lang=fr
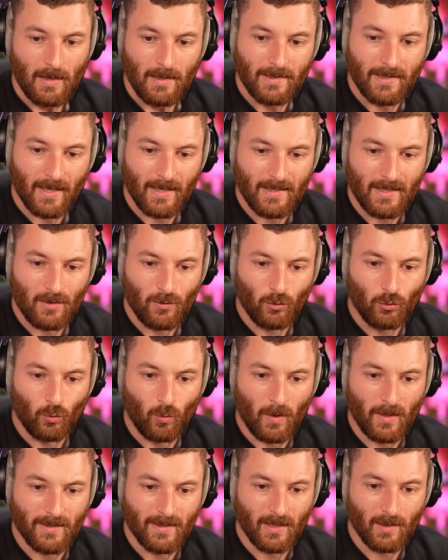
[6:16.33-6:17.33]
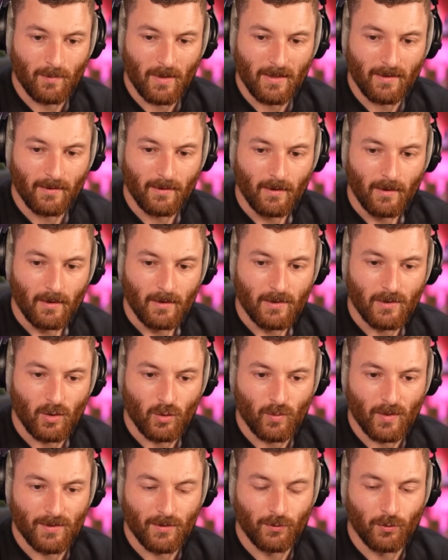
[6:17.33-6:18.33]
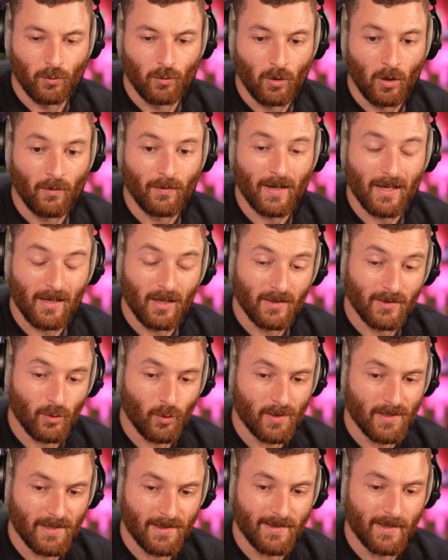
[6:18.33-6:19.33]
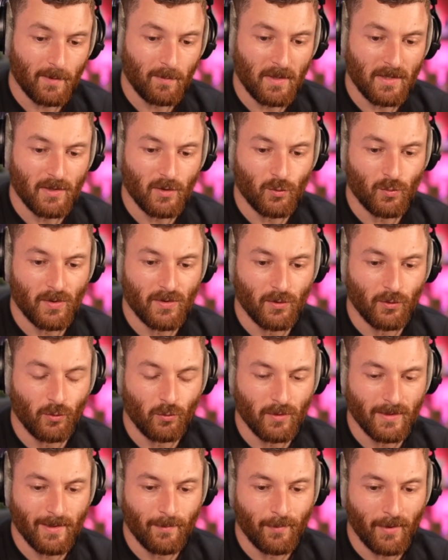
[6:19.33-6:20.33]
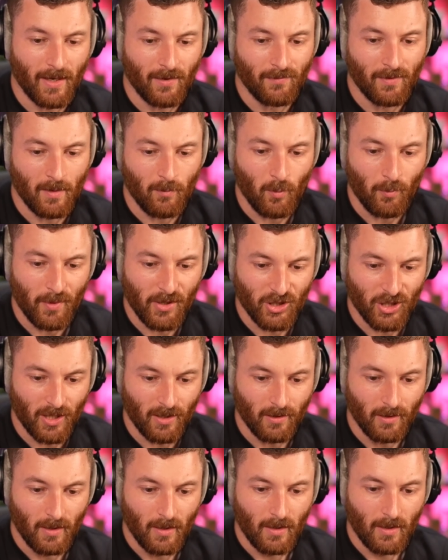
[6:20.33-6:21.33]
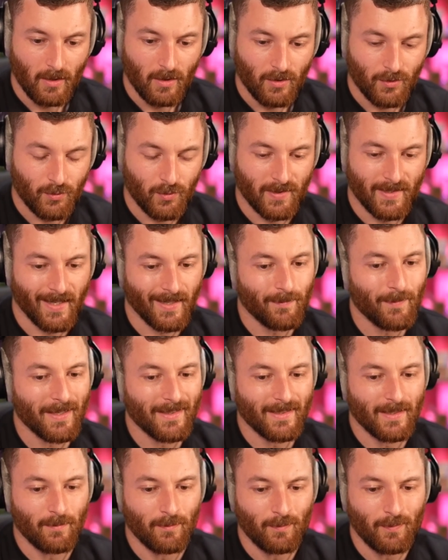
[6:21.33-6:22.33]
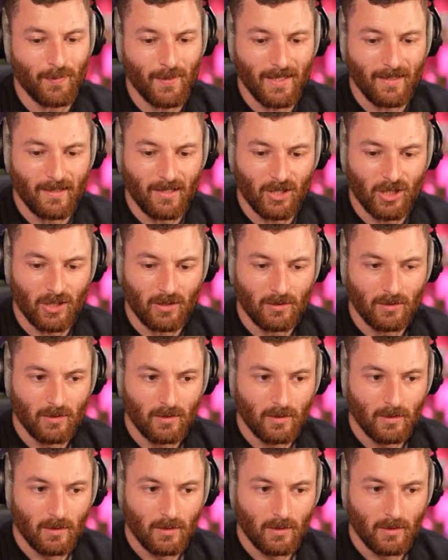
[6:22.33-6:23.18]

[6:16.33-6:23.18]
Hein. de 3 à 5 mètres, 160 euros. En vrai, un cerisier de 5 mètres, 160 euros, ça me paraît vraiment pas cher. Parce que 5 mètres, c'est big déjà. Hein.